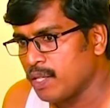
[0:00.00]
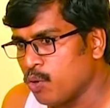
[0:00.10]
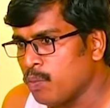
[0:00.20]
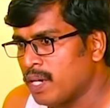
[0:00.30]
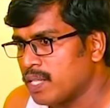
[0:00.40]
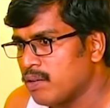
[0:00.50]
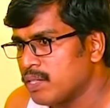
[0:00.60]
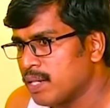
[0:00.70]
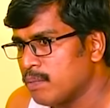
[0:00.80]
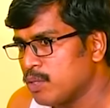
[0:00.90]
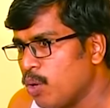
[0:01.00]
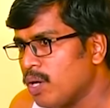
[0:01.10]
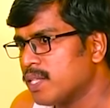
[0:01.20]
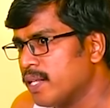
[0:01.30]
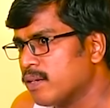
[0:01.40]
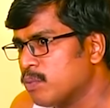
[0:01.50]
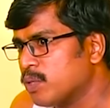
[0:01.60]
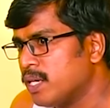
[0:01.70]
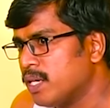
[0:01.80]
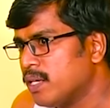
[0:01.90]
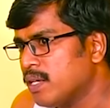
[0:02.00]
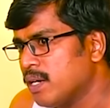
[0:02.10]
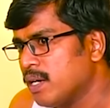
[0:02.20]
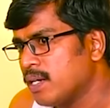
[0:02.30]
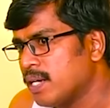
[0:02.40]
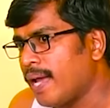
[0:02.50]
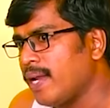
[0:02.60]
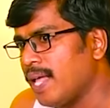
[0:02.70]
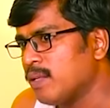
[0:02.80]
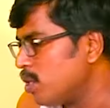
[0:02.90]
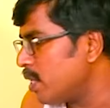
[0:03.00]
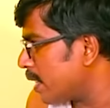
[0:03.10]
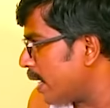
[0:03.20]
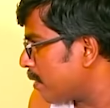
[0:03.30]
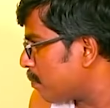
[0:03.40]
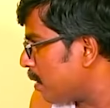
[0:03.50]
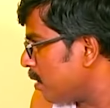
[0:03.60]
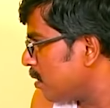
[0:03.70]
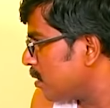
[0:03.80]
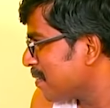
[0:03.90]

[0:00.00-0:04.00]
இந்த ஓமானத்தில் வந்து நம்ம யோகத்தில் இருக்கும்போது நான் இல்லாத போது அங்கே யார் இருப்பான்